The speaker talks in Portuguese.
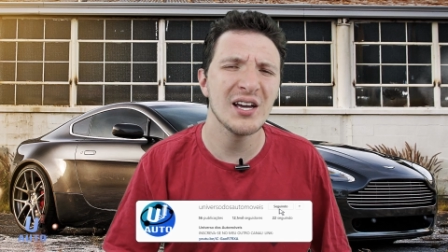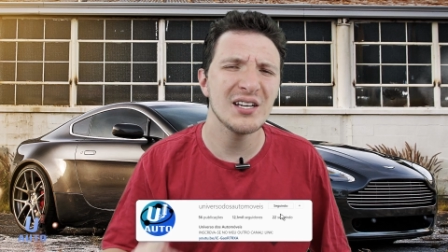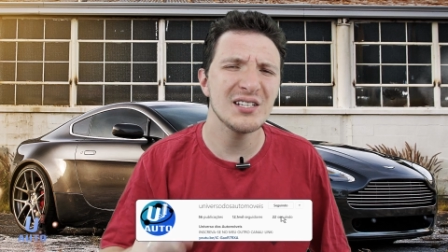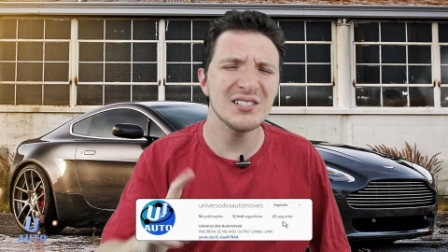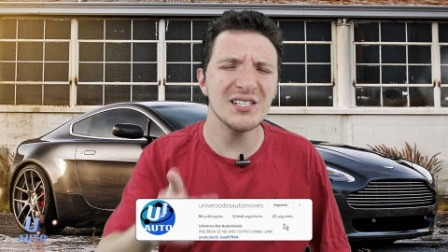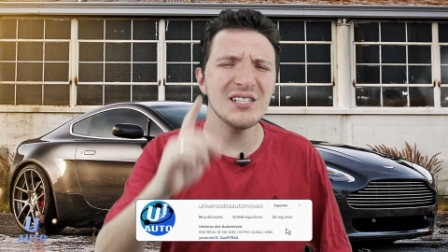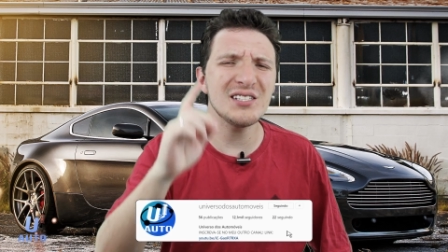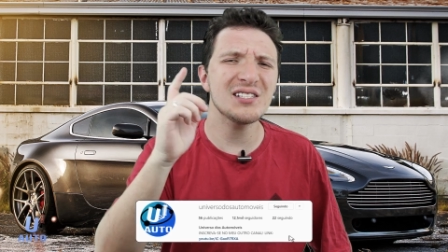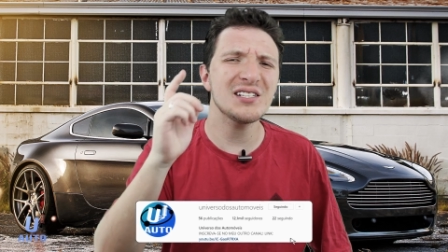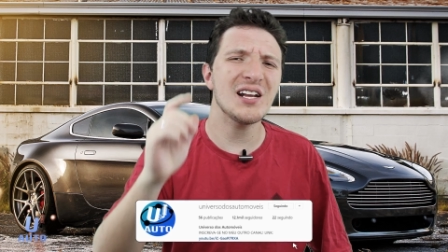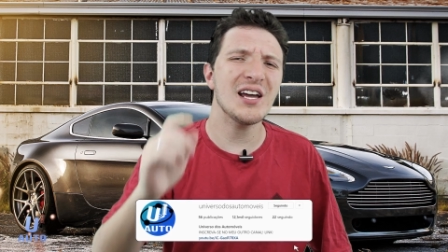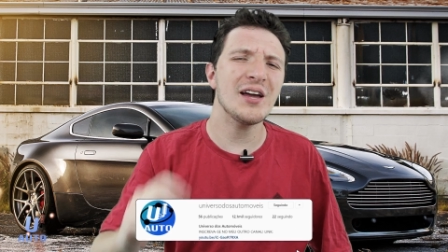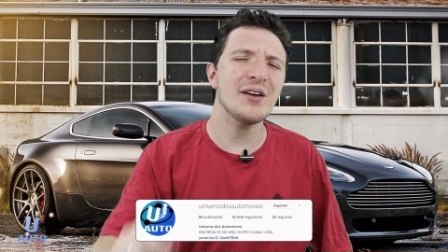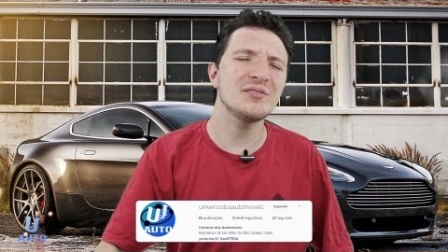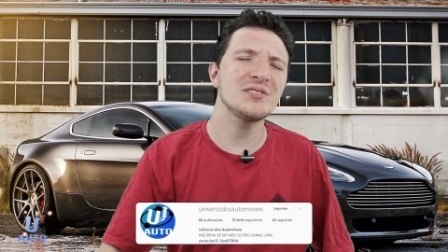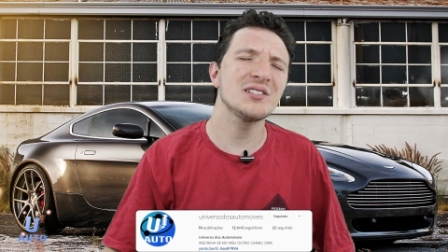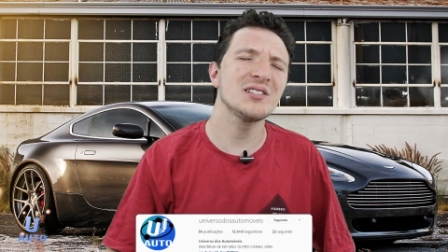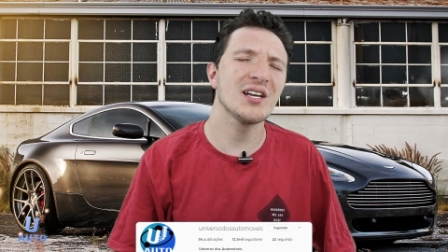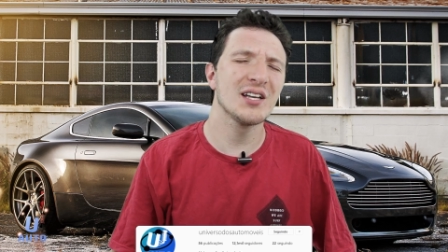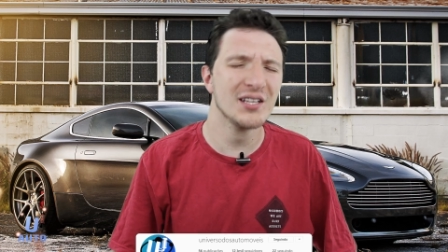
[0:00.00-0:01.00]
se
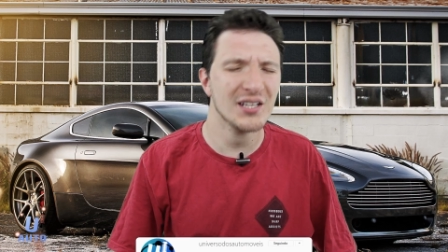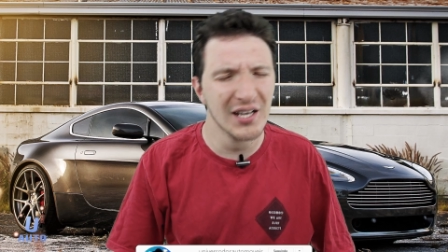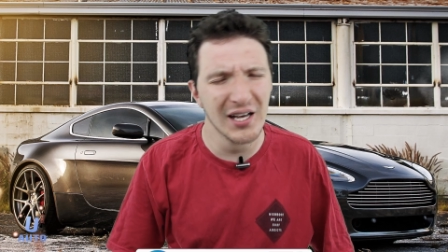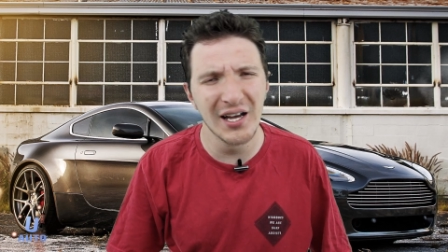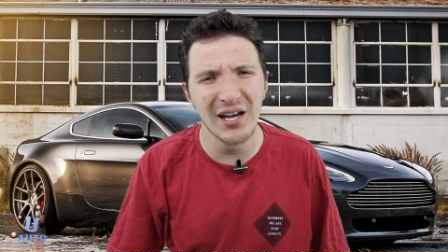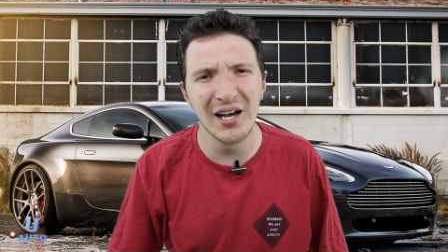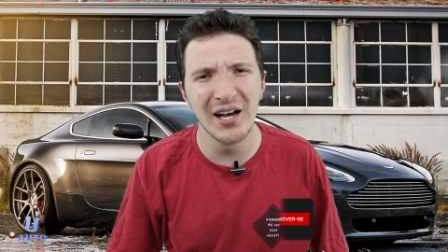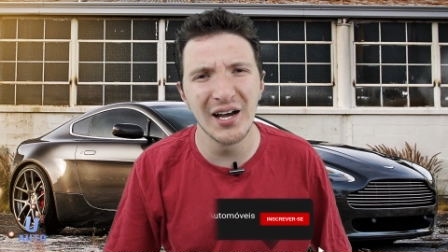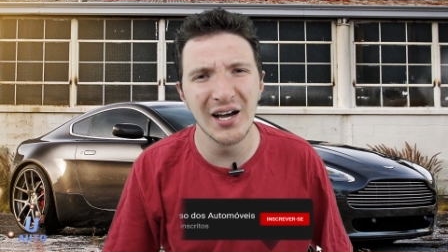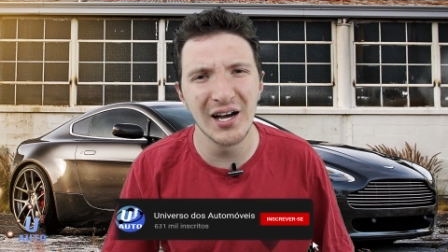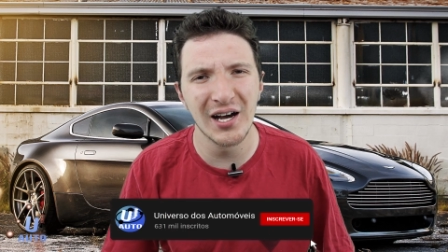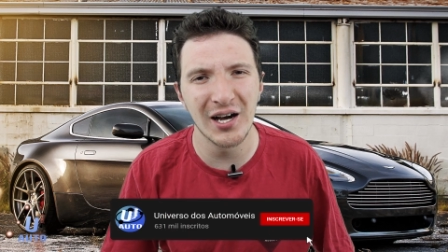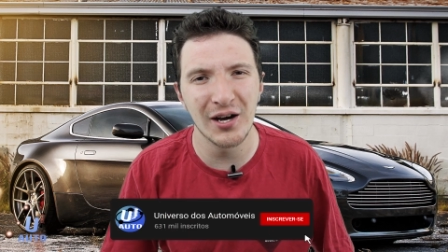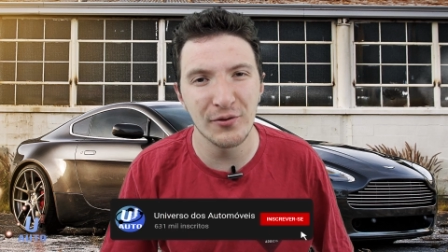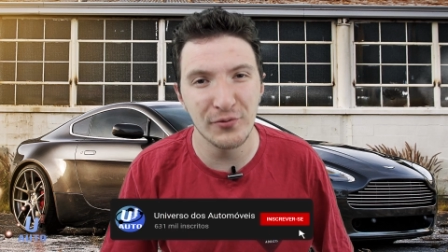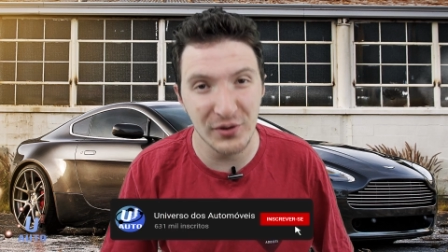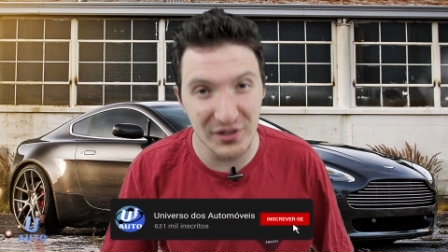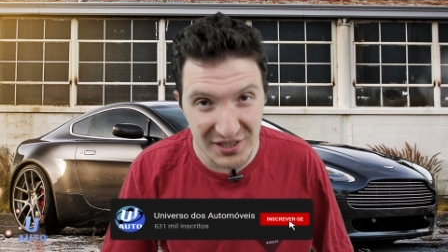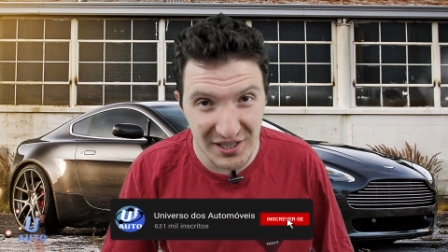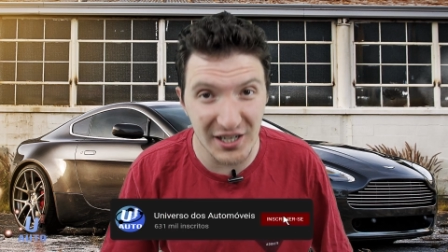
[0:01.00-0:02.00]
inscreve se ainda
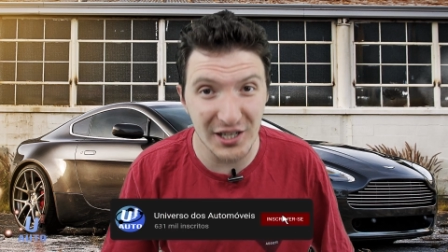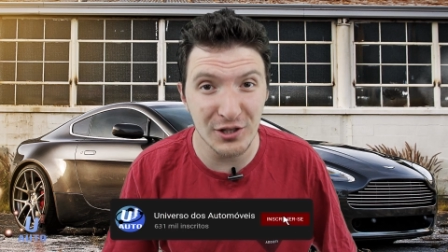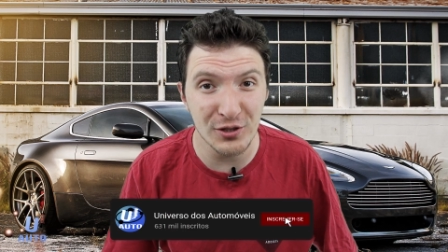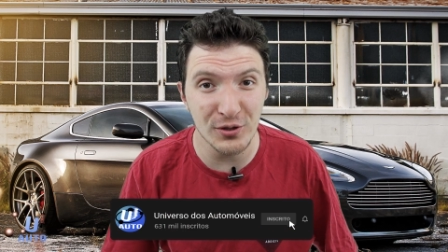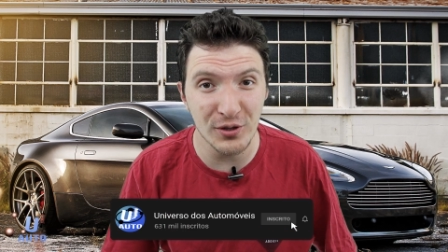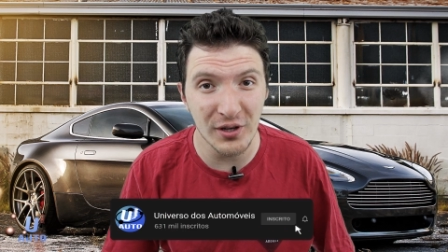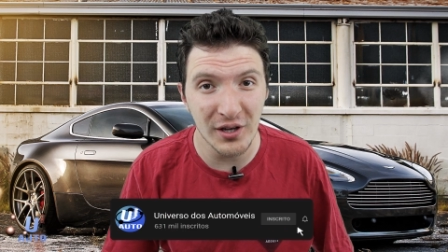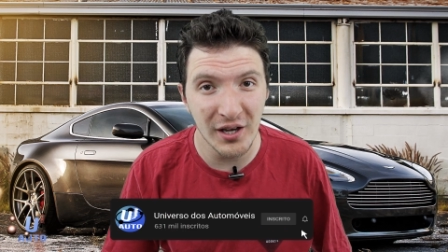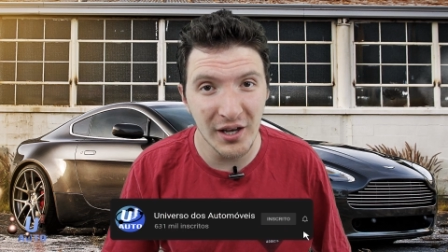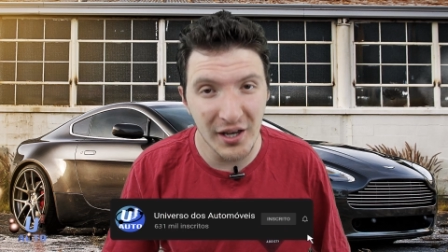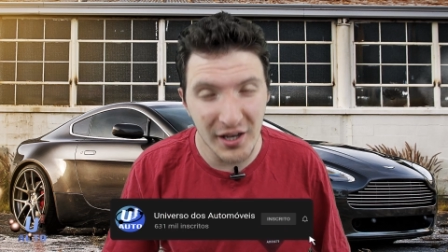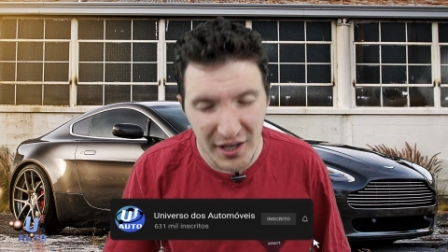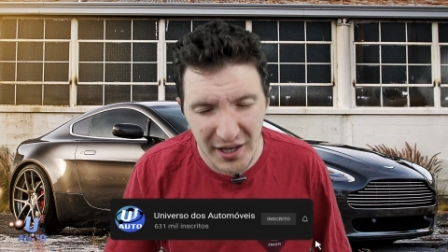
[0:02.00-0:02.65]
não for inscrito